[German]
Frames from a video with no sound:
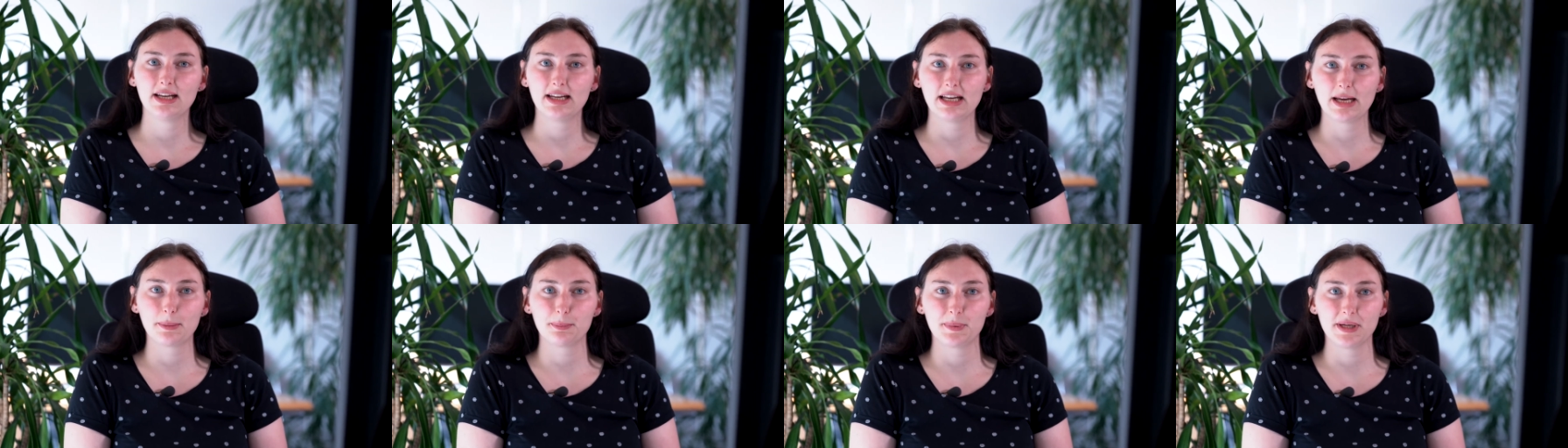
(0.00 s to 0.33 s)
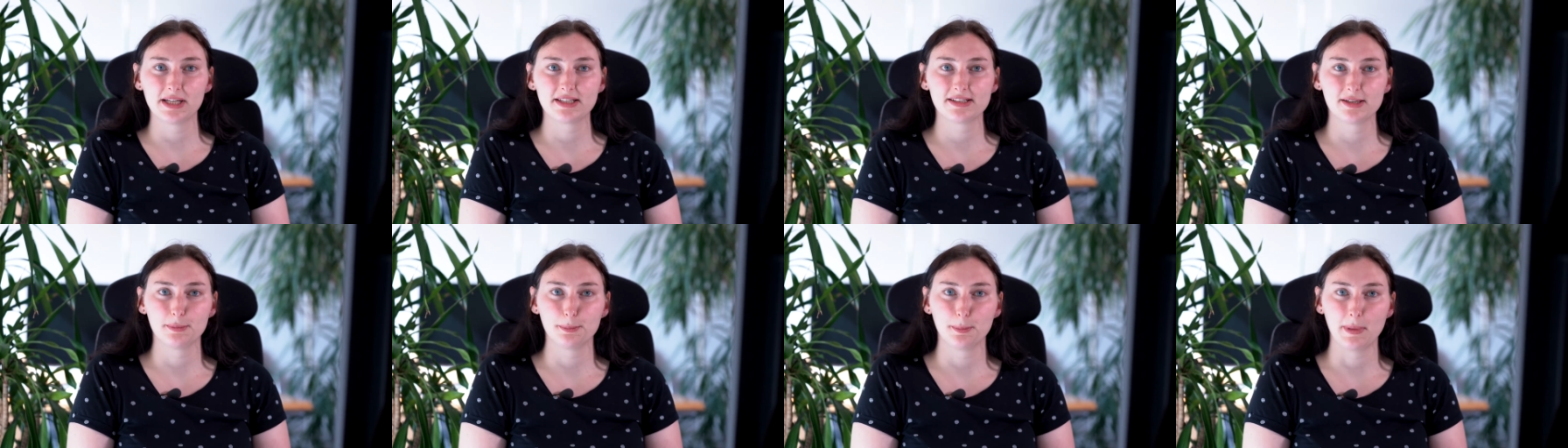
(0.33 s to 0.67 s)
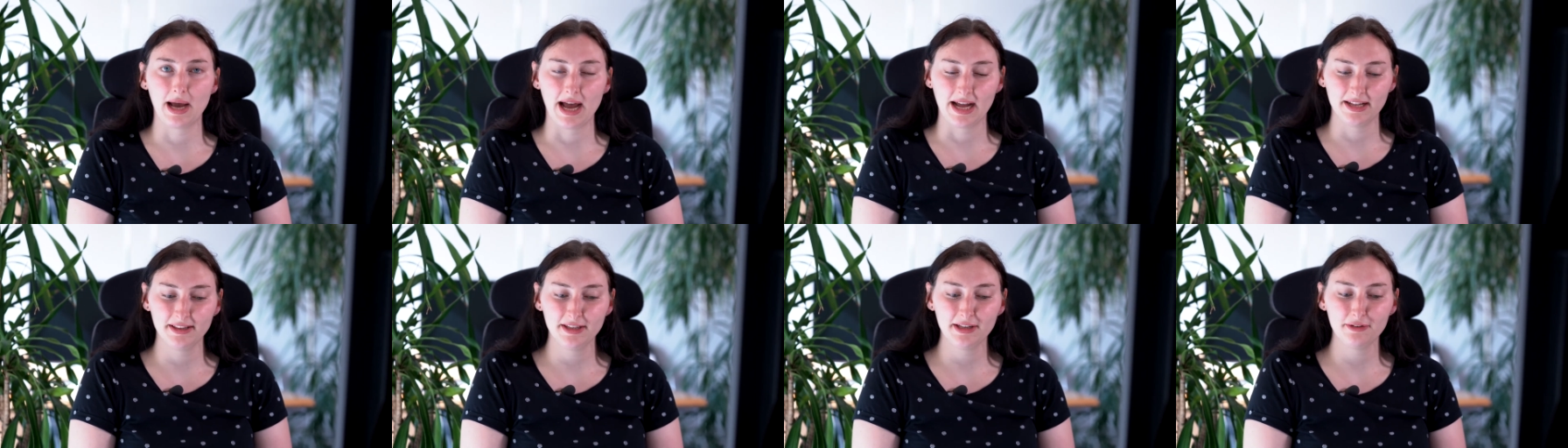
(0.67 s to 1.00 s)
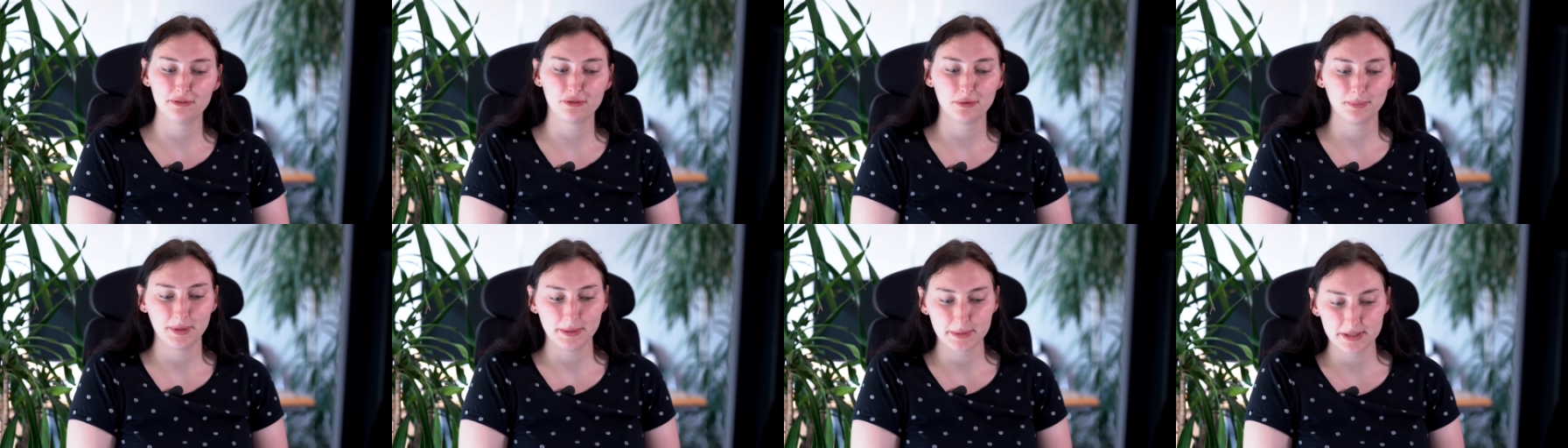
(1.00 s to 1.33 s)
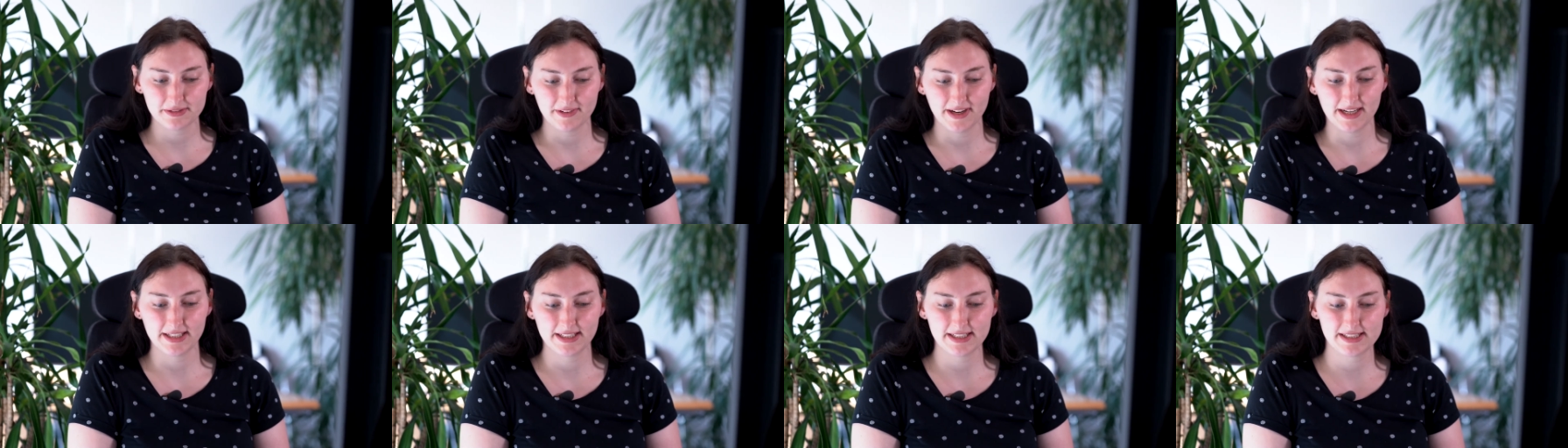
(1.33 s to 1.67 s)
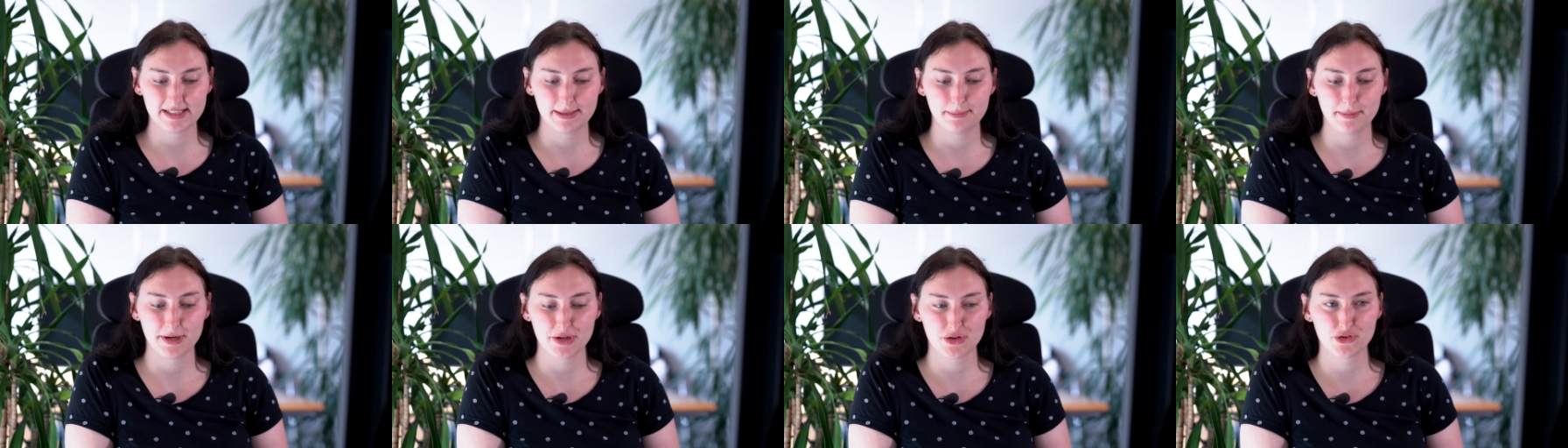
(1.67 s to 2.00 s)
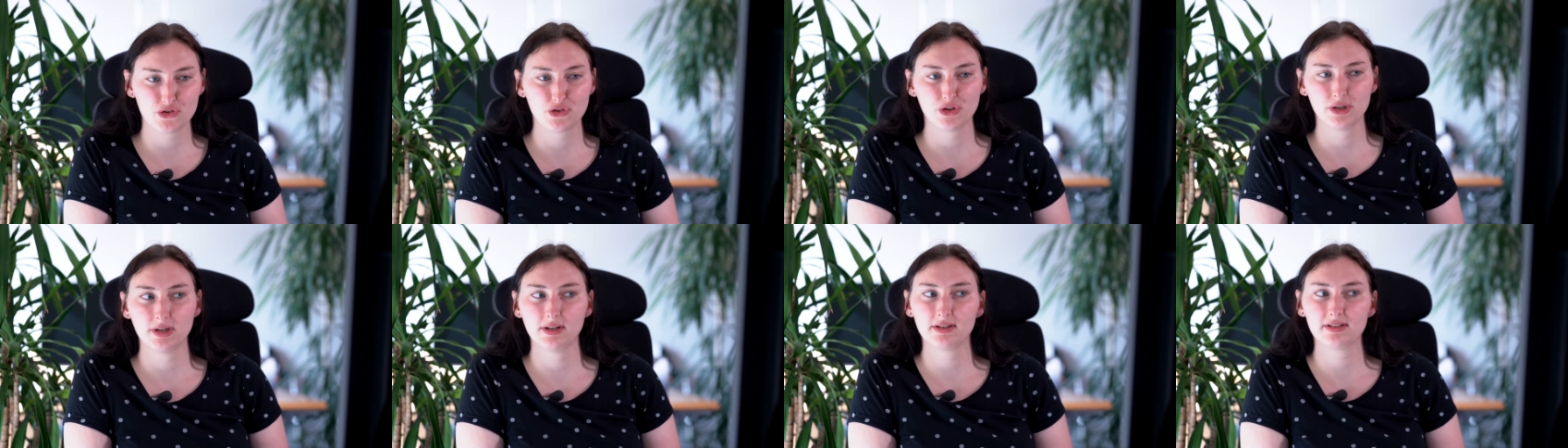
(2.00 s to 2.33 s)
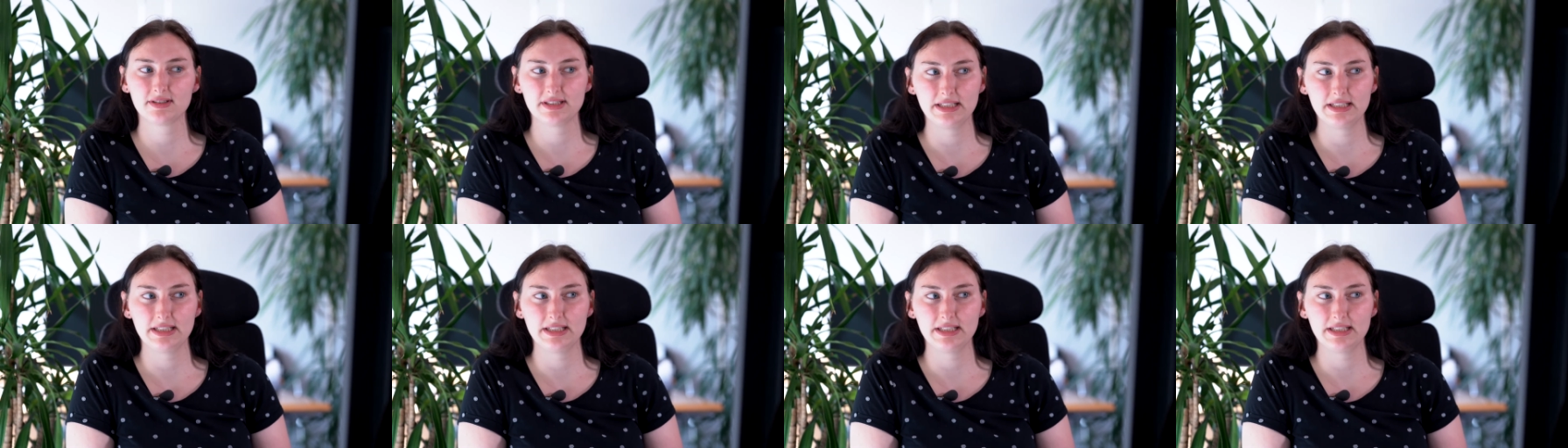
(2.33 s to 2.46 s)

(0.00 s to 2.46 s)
Ich bin jetzt am Ende von meinem zweiten Semester,